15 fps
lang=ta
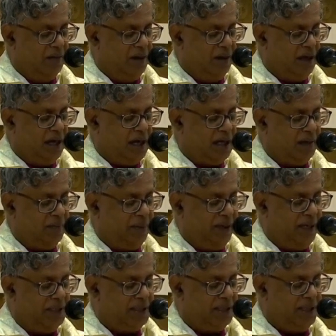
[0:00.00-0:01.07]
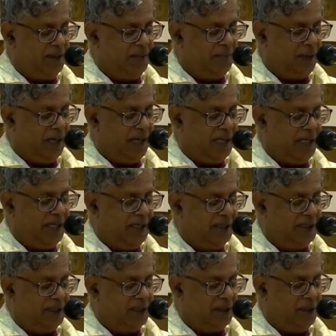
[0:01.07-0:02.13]
ஒன்றாக பேசி பழகி
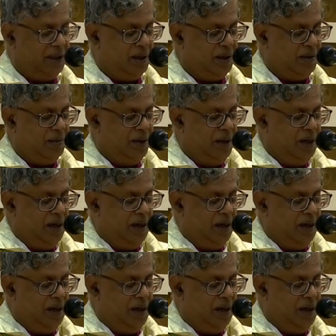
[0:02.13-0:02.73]
இருந்திருக்கின்றோம்